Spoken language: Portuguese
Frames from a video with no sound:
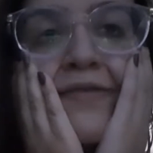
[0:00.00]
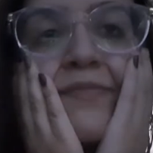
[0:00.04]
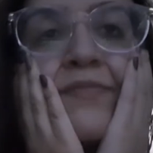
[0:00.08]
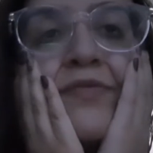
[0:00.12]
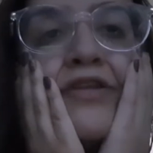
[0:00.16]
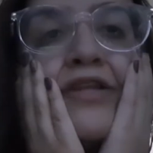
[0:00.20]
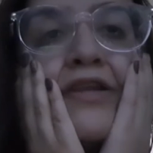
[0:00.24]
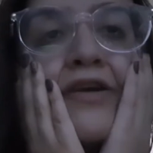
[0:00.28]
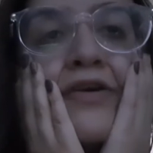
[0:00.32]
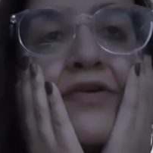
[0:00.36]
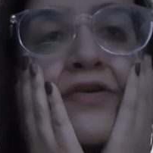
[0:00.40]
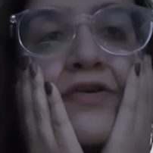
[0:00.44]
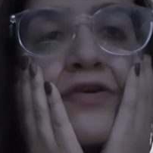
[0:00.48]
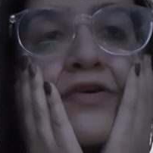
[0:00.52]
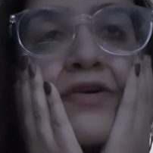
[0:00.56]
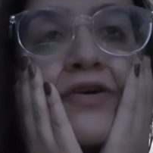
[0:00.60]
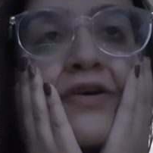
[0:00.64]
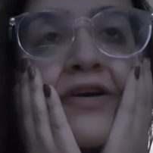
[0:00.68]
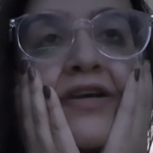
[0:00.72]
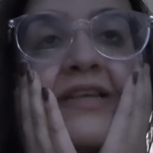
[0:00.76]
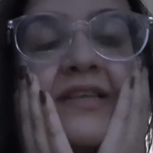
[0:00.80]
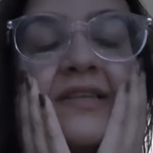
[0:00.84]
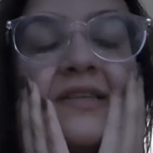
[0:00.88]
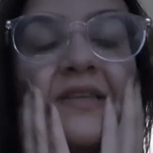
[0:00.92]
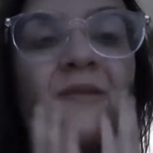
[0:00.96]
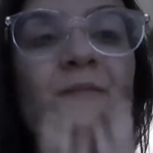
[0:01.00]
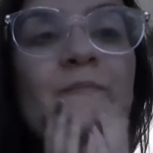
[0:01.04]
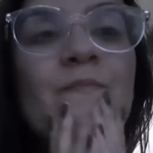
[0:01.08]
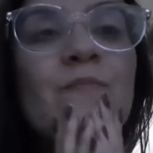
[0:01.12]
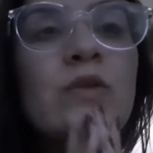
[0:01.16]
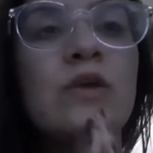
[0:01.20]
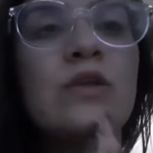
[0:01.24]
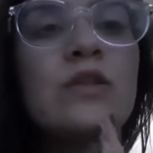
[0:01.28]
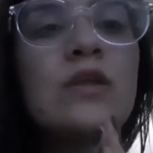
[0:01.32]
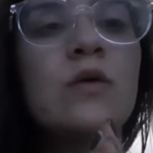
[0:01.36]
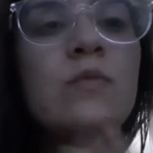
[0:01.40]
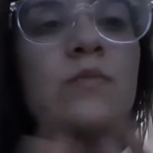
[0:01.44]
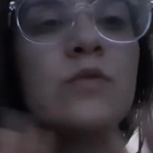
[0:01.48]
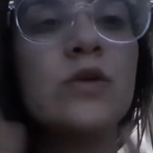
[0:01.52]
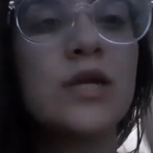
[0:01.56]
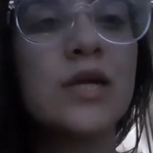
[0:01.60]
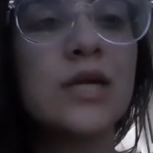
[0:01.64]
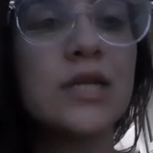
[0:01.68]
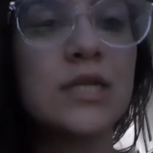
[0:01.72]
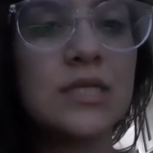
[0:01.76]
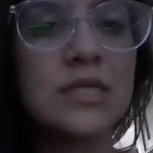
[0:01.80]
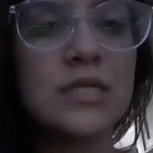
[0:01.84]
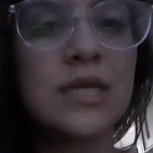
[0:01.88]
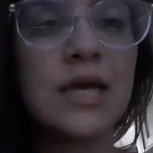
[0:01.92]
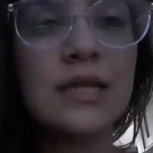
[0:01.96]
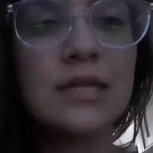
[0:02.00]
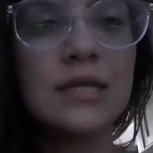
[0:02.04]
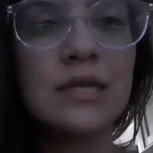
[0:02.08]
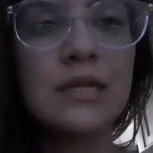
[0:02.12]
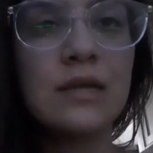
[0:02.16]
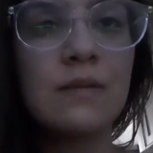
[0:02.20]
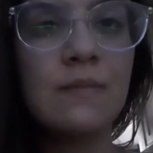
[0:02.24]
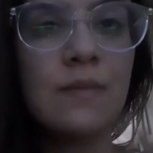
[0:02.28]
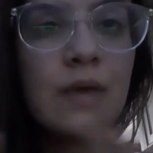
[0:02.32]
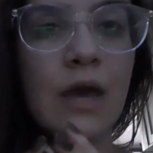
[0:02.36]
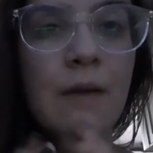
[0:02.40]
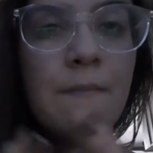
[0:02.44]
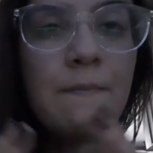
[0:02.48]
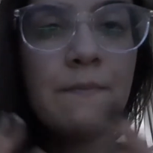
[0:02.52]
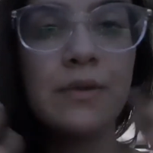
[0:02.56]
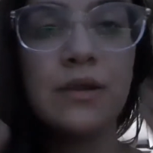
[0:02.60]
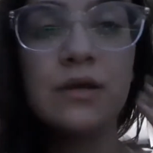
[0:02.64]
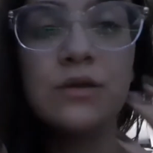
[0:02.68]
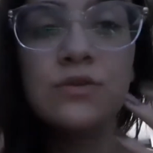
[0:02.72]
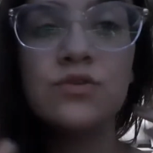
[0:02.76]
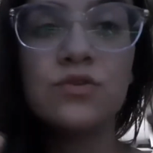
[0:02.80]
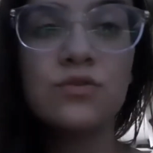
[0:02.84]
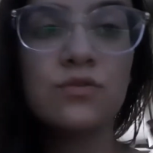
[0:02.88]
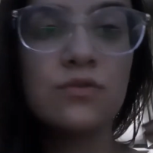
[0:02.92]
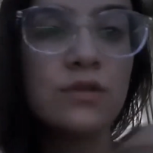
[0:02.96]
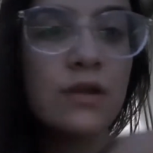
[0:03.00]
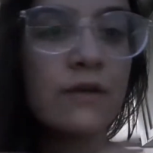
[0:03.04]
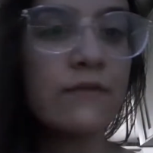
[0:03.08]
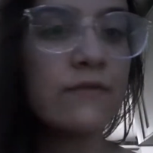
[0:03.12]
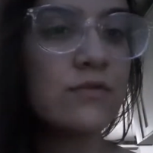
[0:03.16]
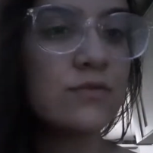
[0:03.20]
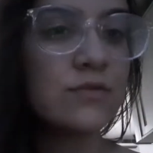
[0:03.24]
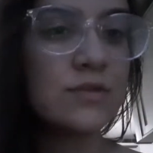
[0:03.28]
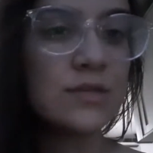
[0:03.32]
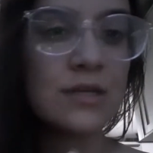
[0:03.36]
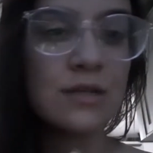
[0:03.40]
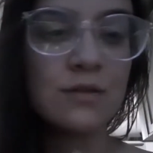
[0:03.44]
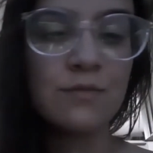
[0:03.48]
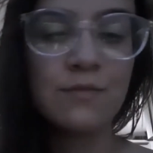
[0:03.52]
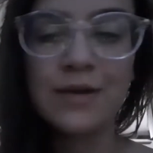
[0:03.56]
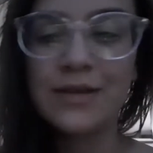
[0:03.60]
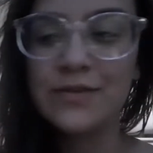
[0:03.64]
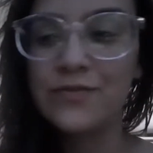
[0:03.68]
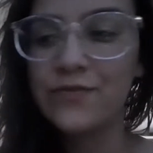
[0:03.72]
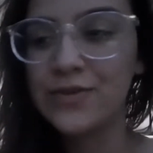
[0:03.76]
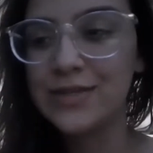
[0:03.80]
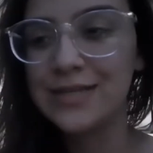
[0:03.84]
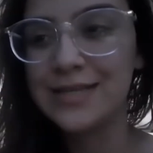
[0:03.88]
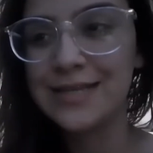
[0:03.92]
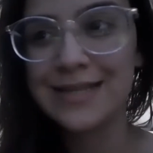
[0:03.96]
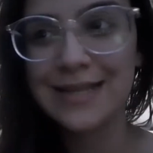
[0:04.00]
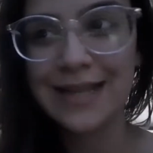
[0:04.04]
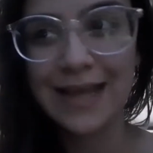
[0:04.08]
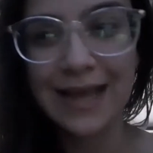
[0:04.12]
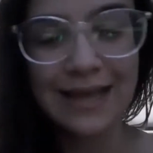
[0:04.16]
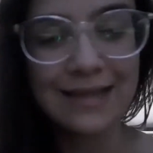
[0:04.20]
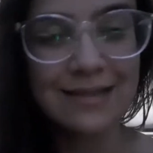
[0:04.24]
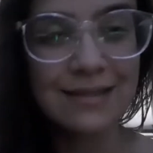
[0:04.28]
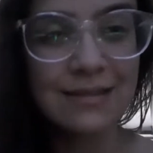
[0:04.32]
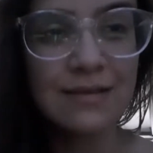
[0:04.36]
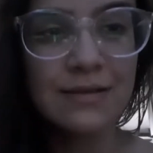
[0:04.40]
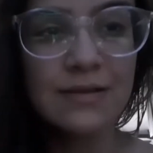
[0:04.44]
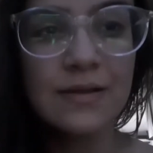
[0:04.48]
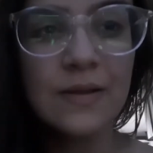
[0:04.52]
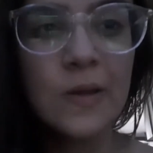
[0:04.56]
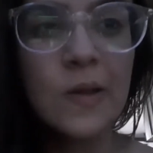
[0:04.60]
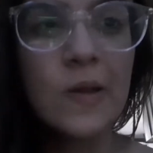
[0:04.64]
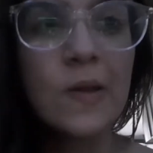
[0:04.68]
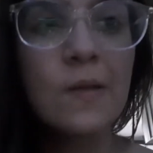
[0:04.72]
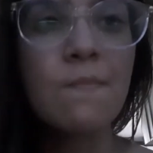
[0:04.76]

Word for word: Tem muita coisa. Eu dei uma organizada na minha prancha, eu não tava conseguindo mais fazer nada.